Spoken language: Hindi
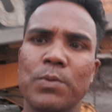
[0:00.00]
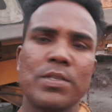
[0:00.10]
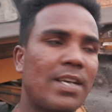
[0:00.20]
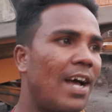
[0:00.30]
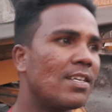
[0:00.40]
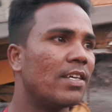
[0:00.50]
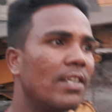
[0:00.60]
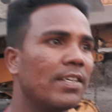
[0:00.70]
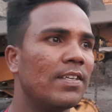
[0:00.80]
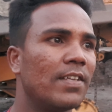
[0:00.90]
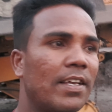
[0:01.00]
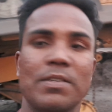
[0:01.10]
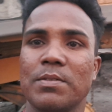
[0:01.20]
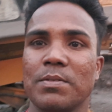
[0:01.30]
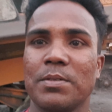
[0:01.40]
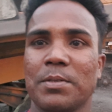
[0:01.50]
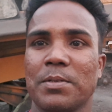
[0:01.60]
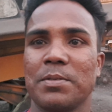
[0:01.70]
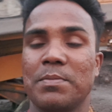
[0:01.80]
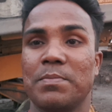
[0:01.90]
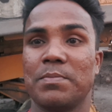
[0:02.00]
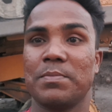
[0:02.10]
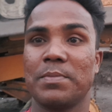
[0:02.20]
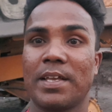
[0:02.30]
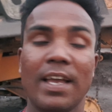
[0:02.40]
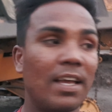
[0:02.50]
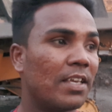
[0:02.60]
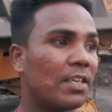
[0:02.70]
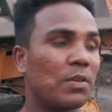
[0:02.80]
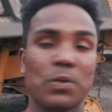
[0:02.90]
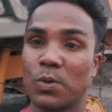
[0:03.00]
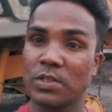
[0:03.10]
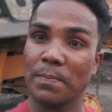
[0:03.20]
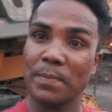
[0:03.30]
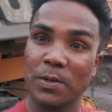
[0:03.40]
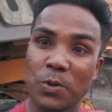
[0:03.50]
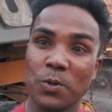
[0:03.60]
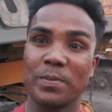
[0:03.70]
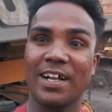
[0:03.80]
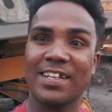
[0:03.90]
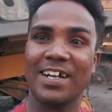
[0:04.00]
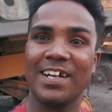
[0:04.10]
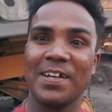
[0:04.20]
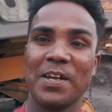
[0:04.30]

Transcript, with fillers: में कुछ खास है नहीं लेकिन क्या है कि जब मैं घूम रहा था